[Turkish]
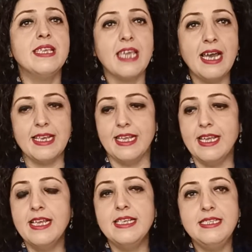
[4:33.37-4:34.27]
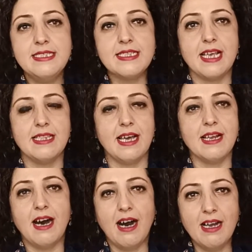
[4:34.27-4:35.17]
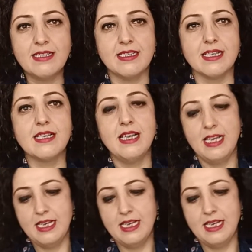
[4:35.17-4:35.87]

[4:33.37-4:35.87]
Yani insanlar artık